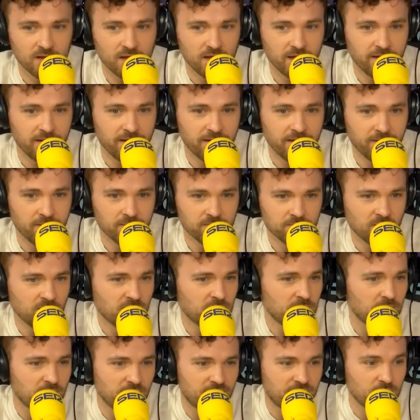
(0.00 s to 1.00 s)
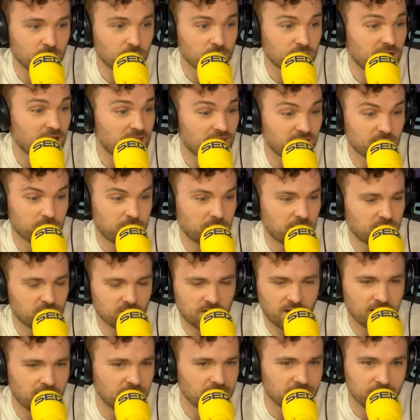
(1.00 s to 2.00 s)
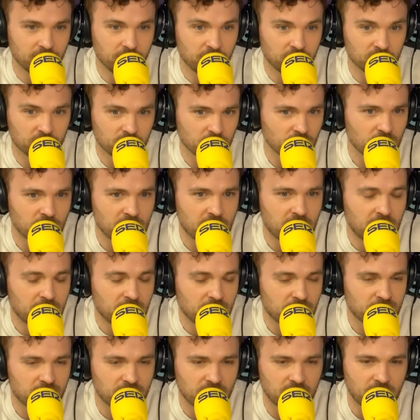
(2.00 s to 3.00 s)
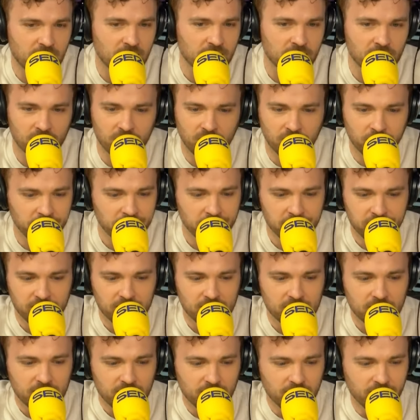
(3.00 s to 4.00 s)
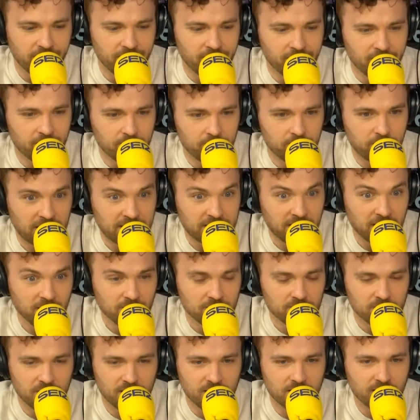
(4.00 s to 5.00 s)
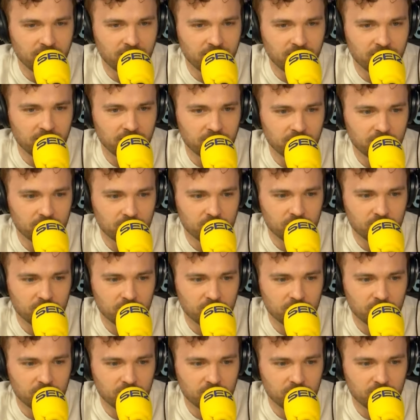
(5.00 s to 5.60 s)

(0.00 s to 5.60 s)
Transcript: eh, bueno, por circunstancias personales, de pronto un día en el escenario eh, PT, eh,